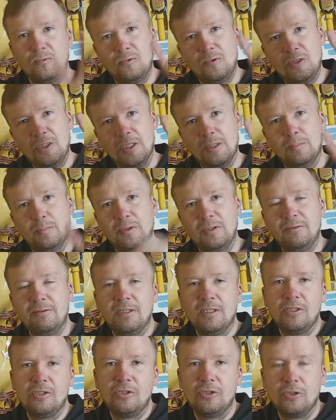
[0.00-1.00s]
Всем
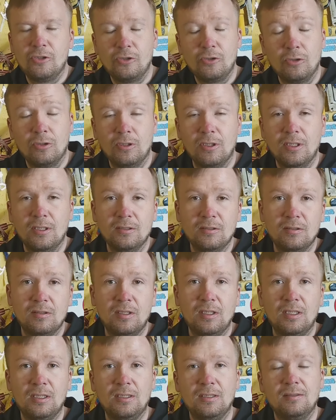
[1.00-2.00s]
привет еще раз.
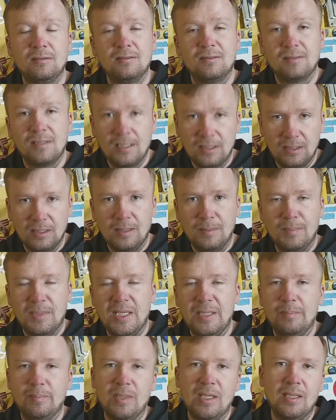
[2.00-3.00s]
30
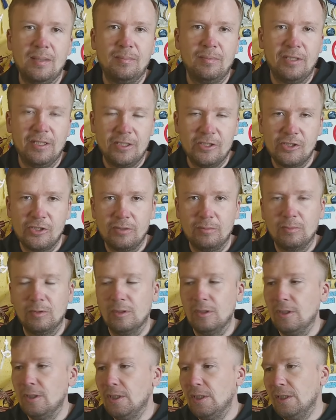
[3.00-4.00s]
мая по-прежнему.
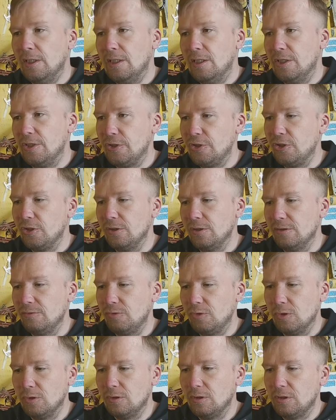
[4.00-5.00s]
Решил я
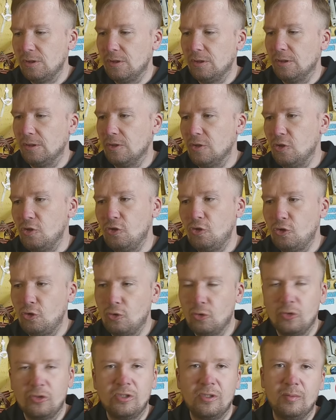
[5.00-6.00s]
все-таки
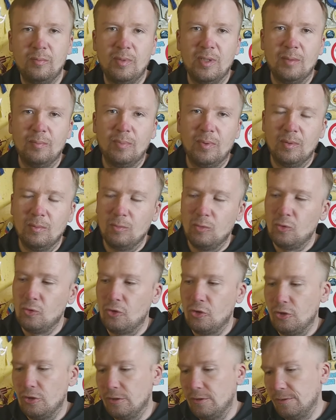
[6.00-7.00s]
еще себя
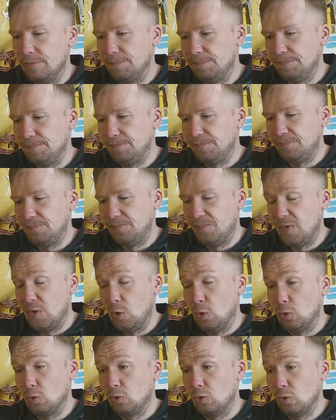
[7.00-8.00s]
помучить
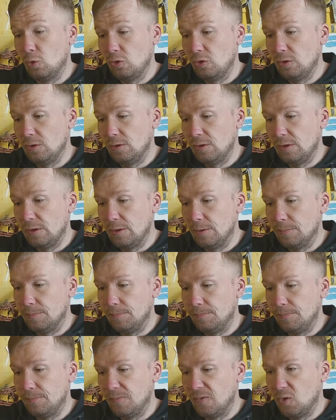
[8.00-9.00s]

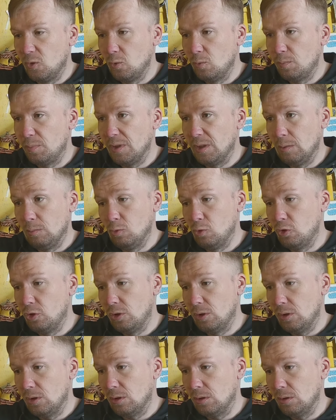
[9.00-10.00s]
трехсотинским. Ну, потому
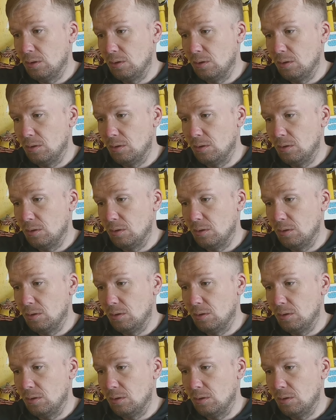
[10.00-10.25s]
что